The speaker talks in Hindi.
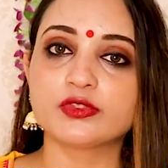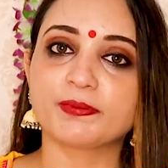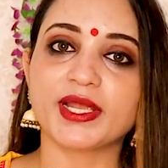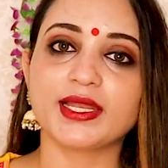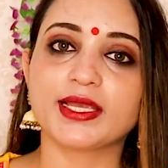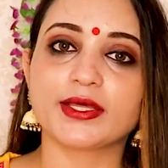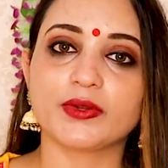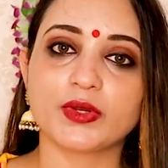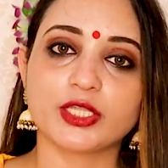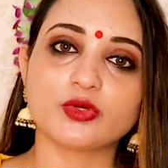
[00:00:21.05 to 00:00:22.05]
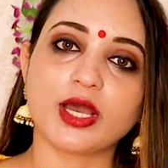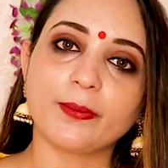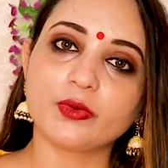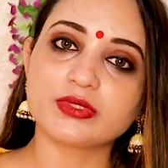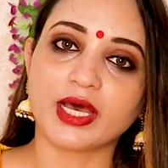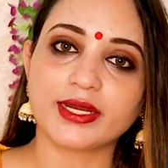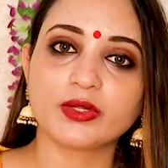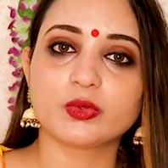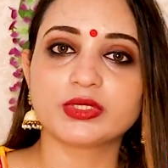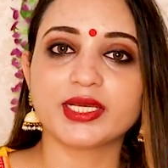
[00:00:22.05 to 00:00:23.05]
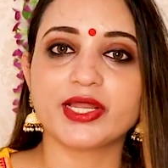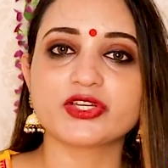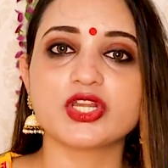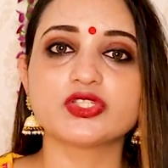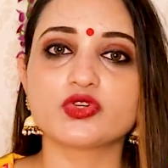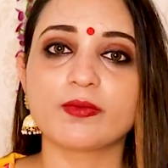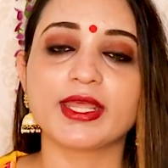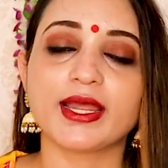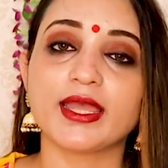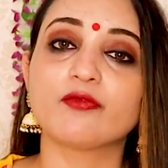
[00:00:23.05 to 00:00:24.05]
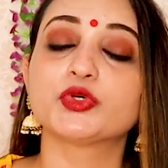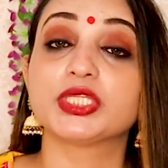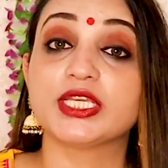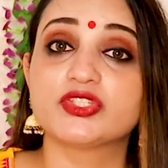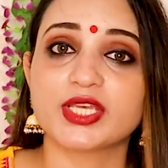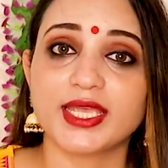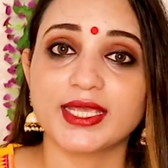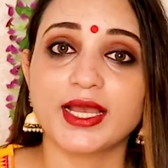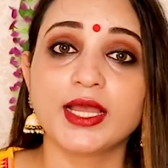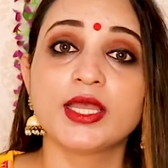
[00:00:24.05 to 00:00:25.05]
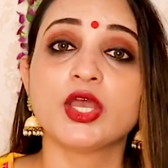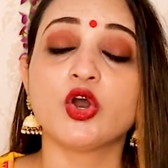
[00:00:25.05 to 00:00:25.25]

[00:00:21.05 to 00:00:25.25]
उस पर क्लिक करोगे तो आपको सारे कुर्ती कलेक्शन जो मेरा है वो दिख जाएगा